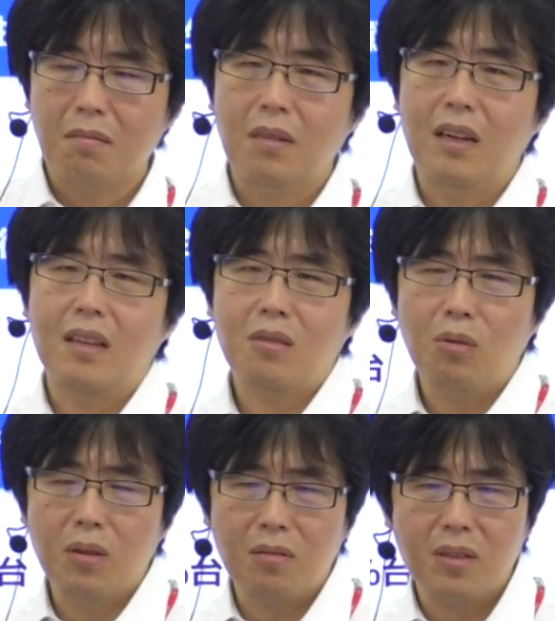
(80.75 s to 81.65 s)
まあ
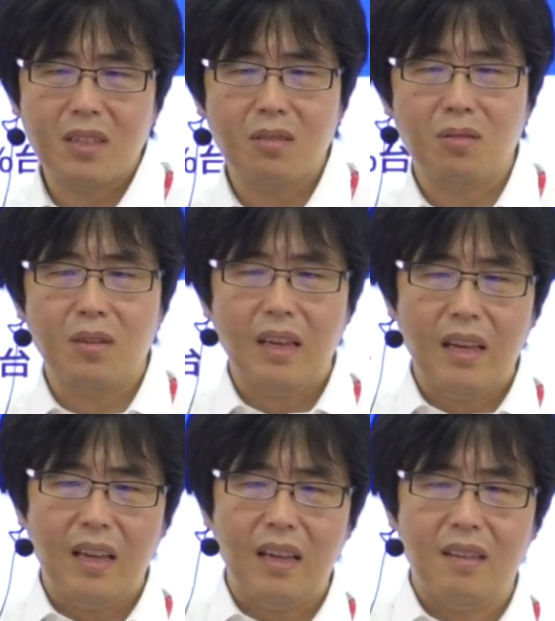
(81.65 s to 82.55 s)
問いの1の
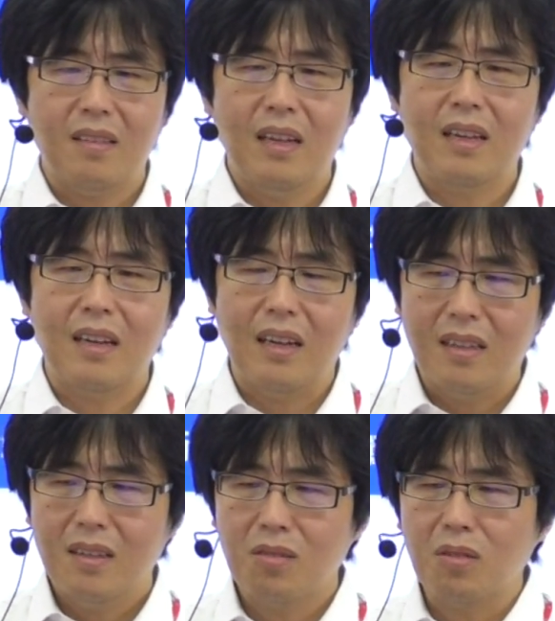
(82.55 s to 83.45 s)
A なん
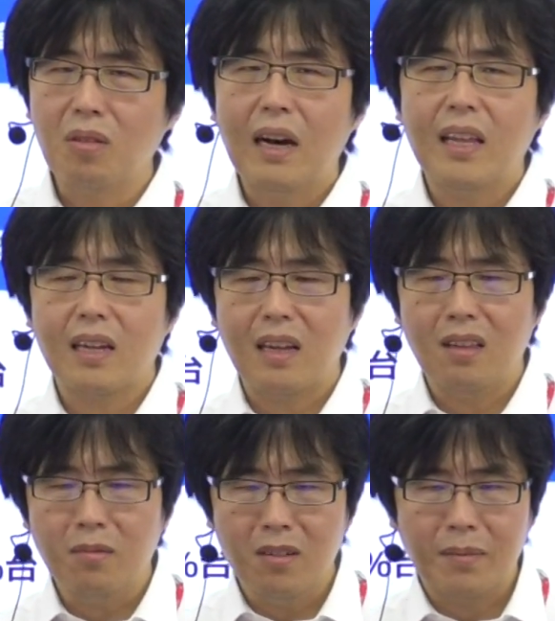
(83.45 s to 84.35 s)
かちょっと由来だけれ
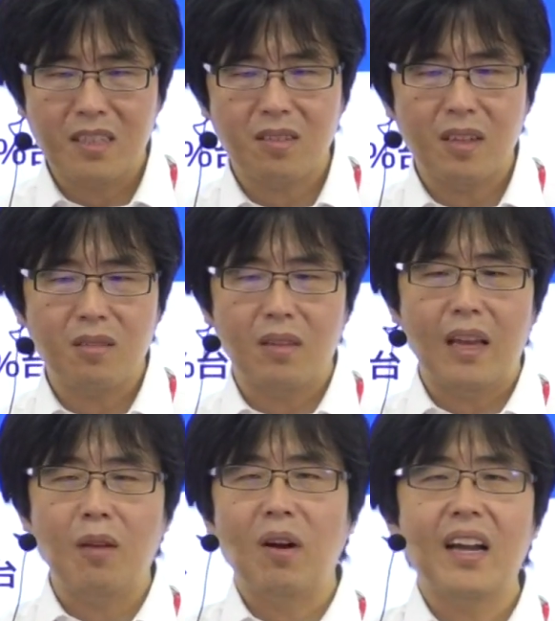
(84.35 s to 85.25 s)
ども、まあ、ツイート
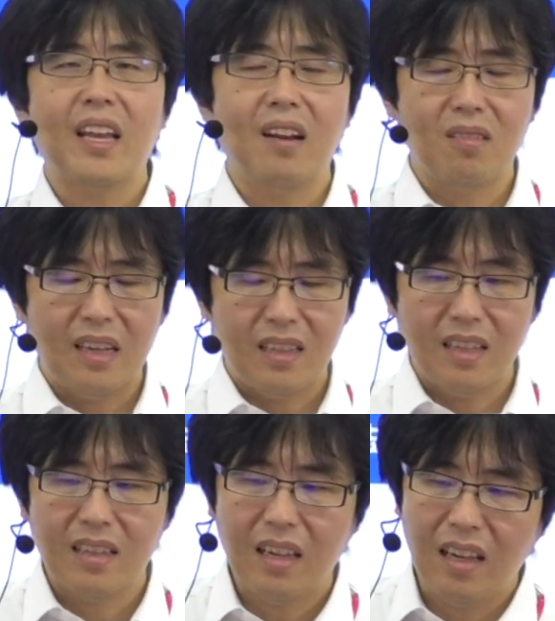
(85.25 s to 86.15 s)
で A もあり得るとあっ
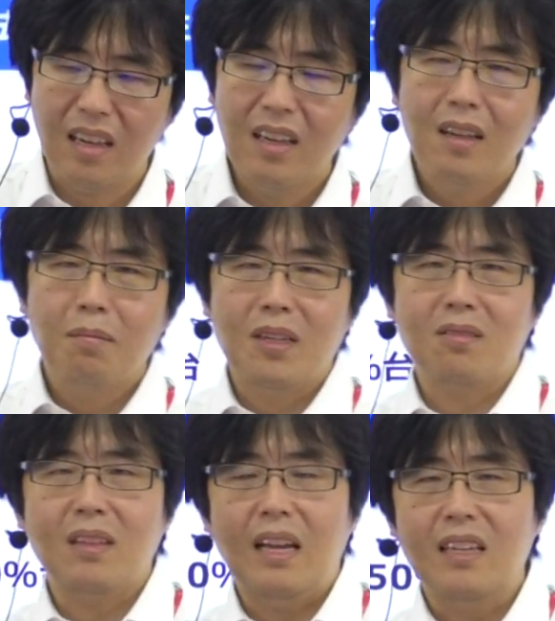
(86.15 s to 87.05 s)
たんで、まあ、
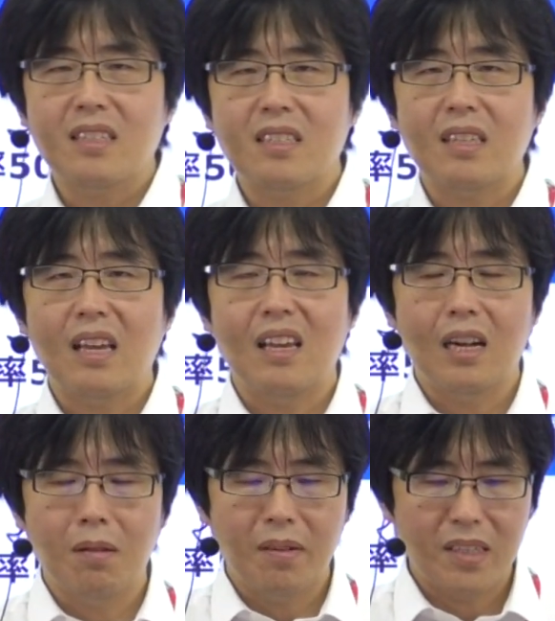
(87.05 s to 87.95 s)
それで安心して A
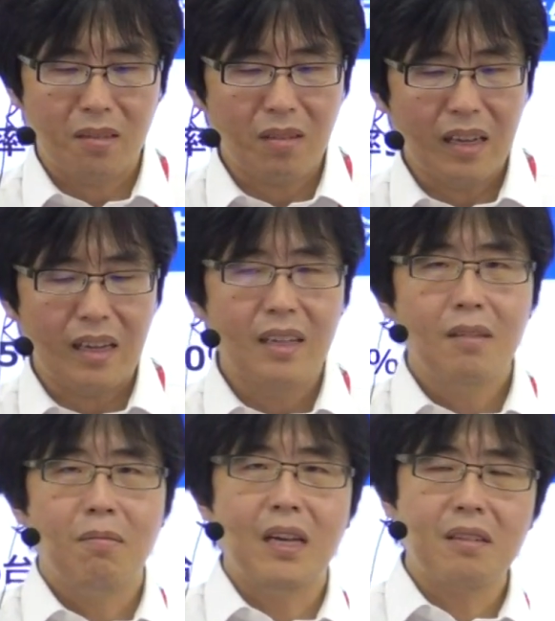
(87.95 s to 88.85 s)
選べましたとか、
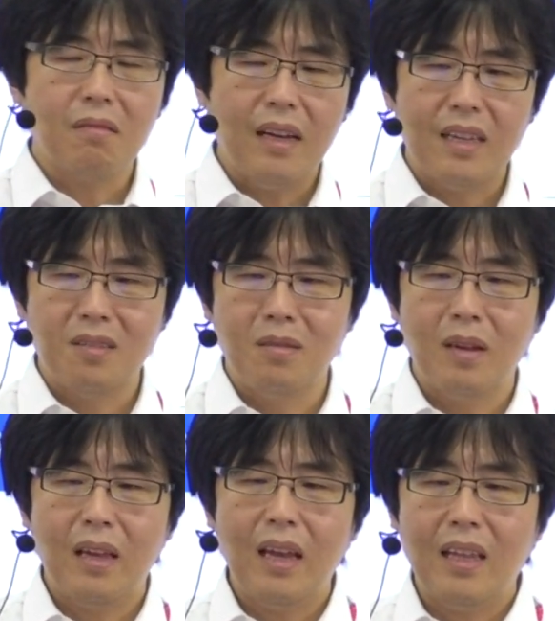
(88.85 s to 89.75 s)
まあ、あるいはその
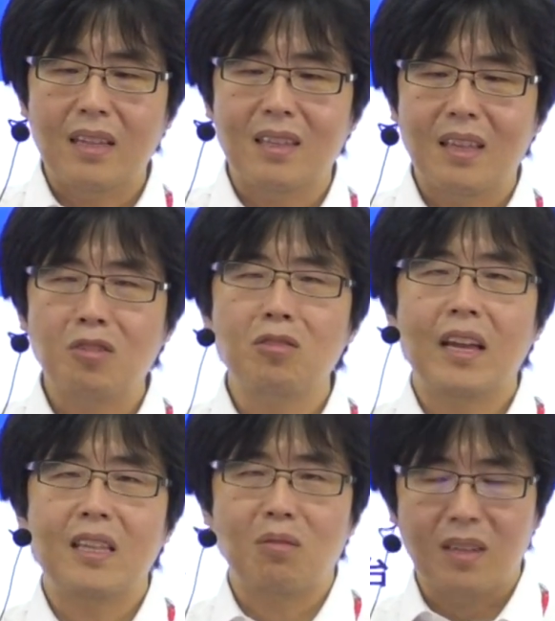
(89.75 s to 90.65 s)
A だったんで震
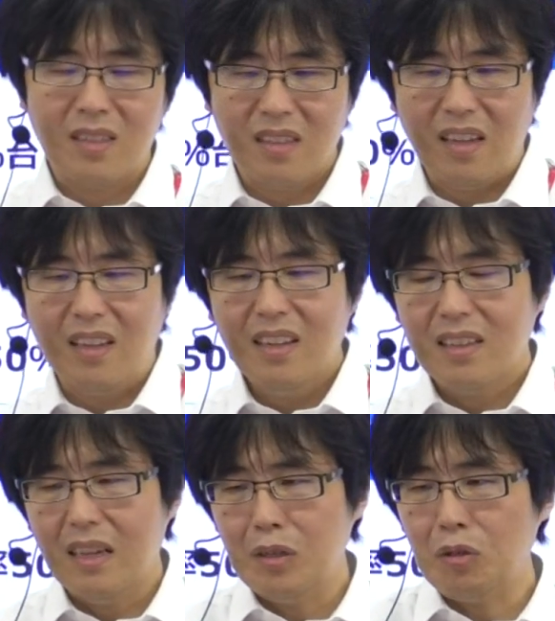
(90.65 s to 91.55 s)
えたとかですね
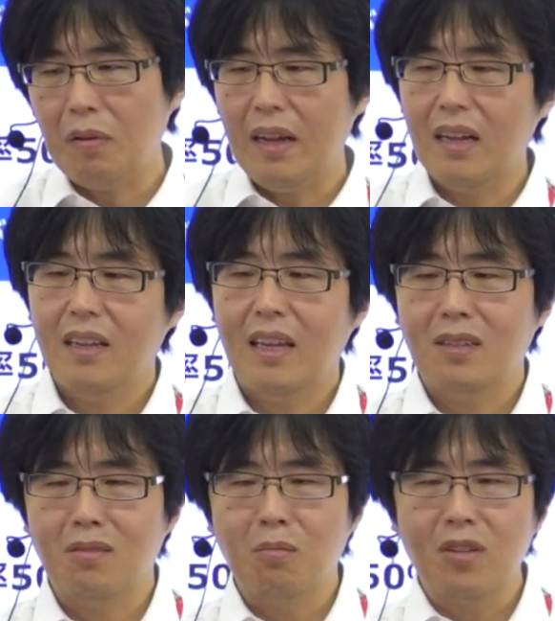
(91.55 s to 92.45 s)
であるいは、
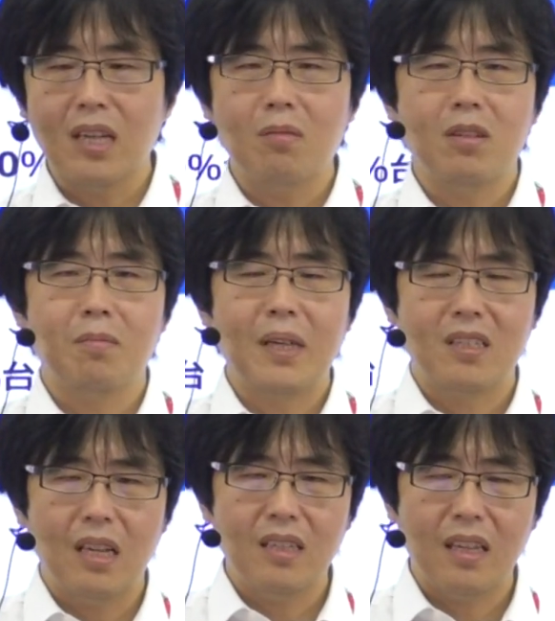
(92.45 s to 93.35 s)
えー、その問題文見
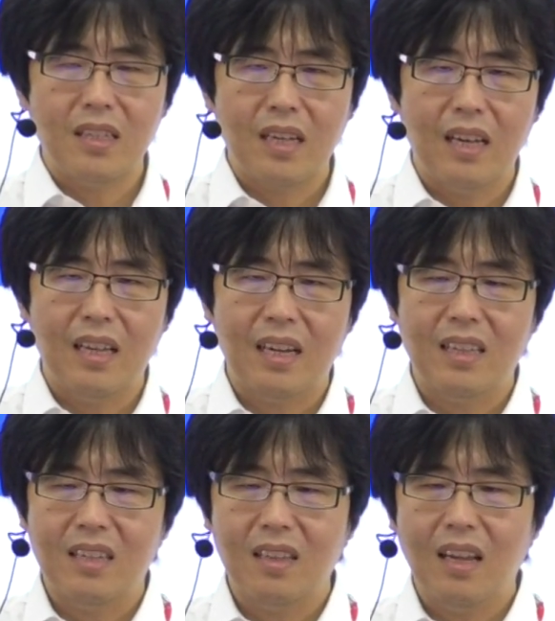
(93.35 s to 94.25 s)
る全然時間なかっ
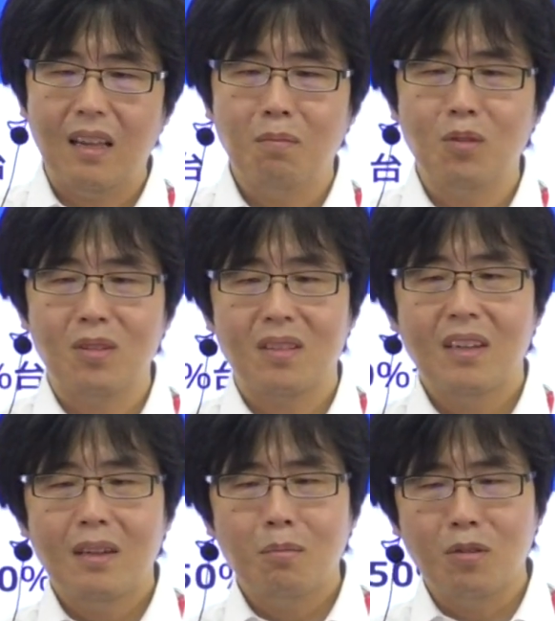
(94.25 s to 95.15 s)
たんでもう
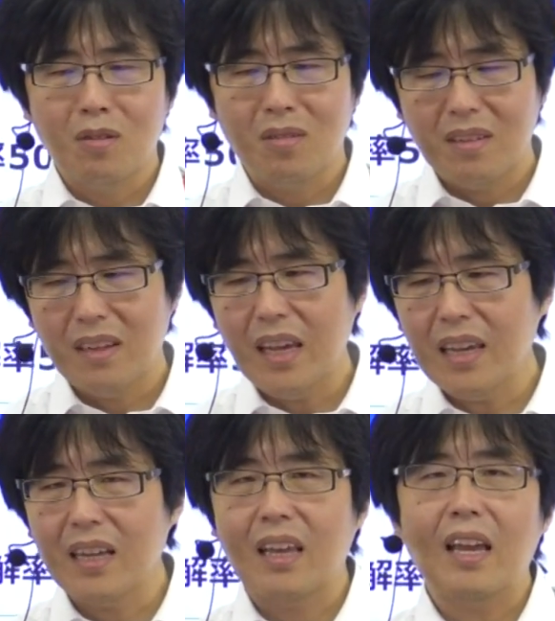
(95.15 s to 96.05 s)
もう
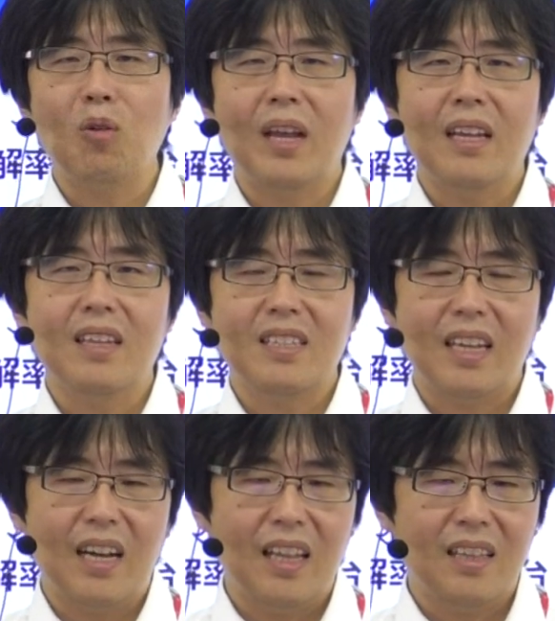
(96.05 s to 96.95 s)
A やで A を選んだら
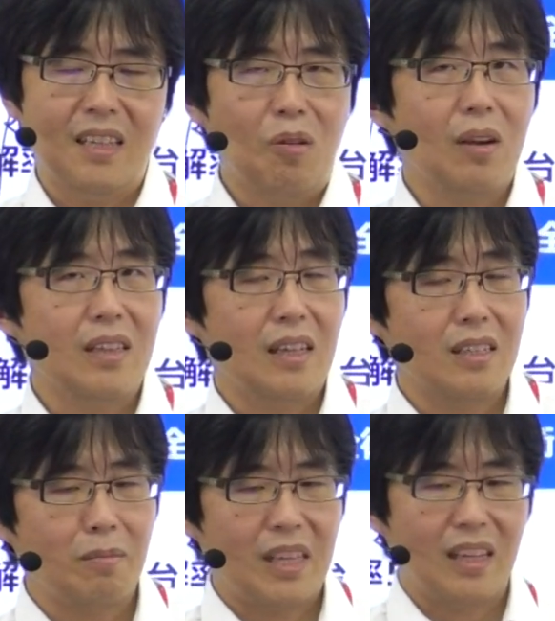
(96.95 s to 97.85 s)
正解だったんでよかったで
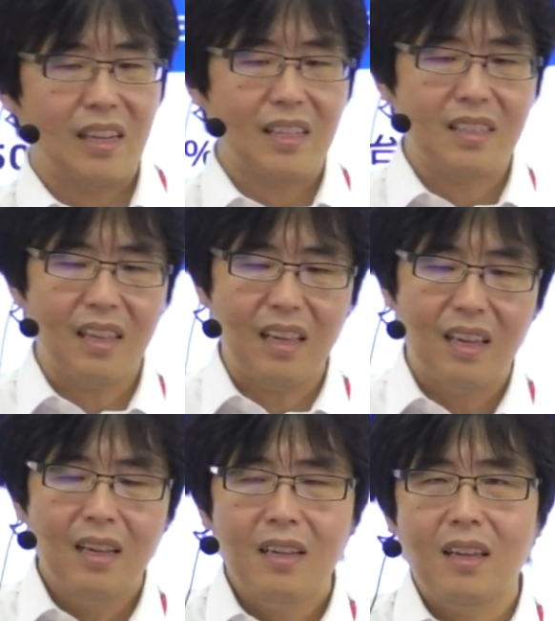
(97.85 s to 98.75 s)
すみたいな感じ
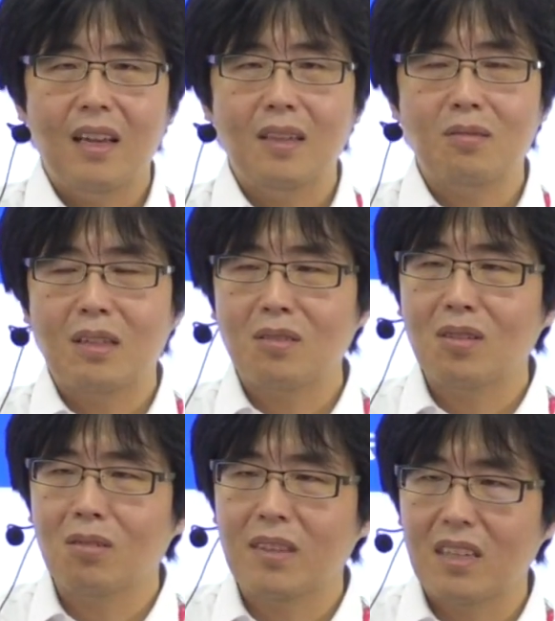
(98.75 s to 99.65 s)
で、えー、そんな
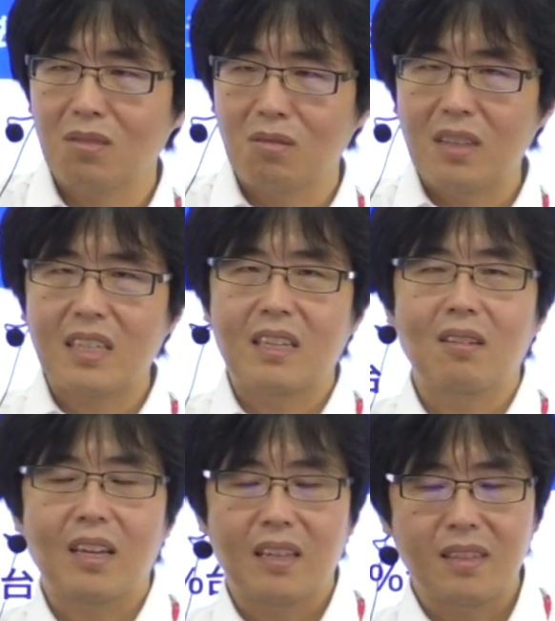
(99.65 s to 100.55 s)
ツイートを見てちょっと嬉しかっ
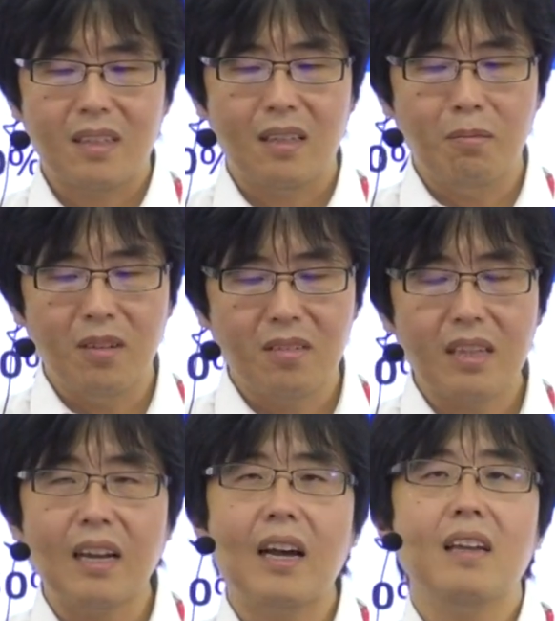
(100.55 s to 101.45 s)
たわけなんですけども
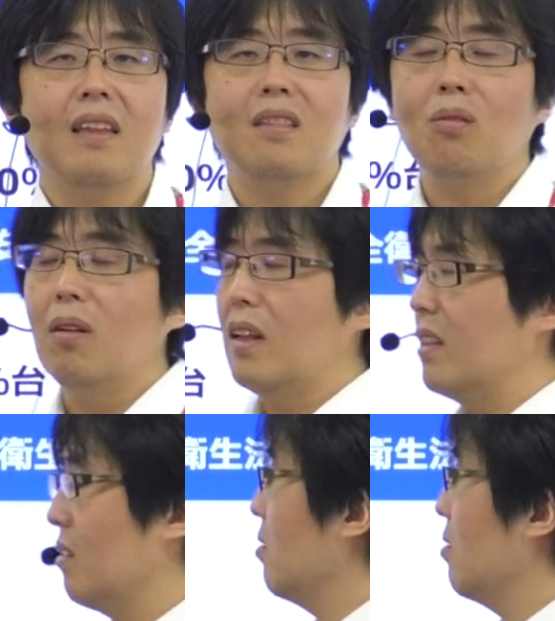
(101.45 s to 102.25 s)
じゃあ来年どうなんだ